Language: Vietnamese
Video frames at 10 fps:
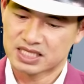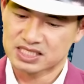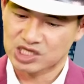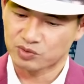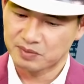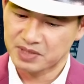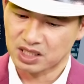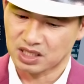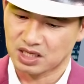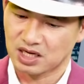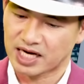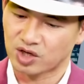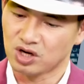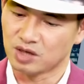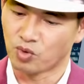nhưng sau mới biết là
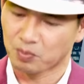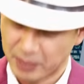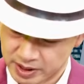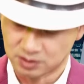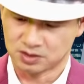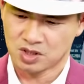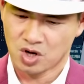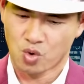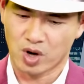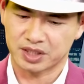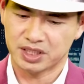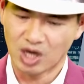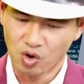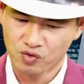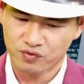nó ở một mình hoặc đi
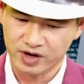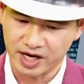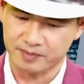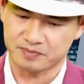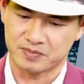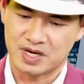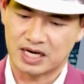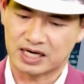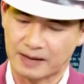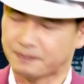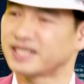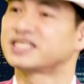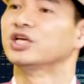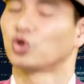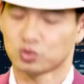đâu với em gặp cái
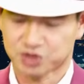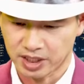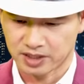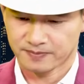gì nó cũng chê